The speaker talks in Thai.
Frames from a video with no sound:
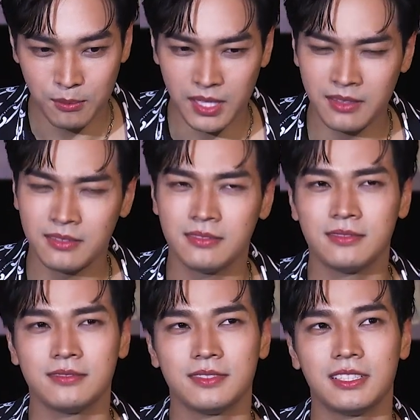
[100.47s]
มัน
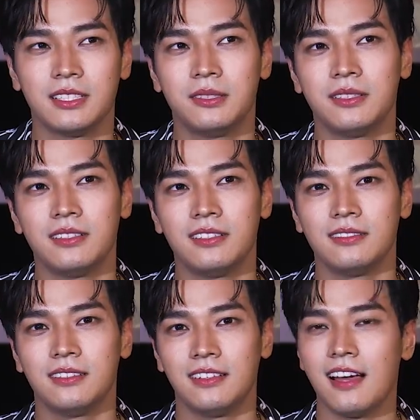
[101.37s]
คือ
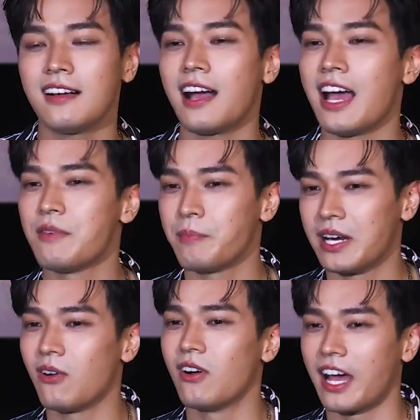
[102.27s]
ร่างกายมัน
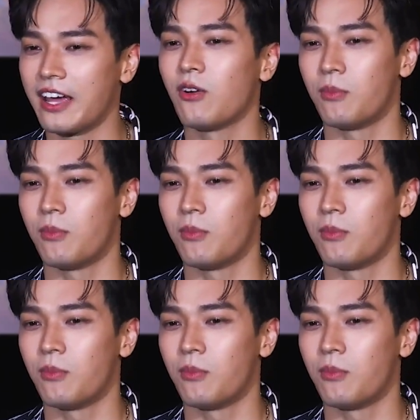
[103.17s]
เป็นของใคร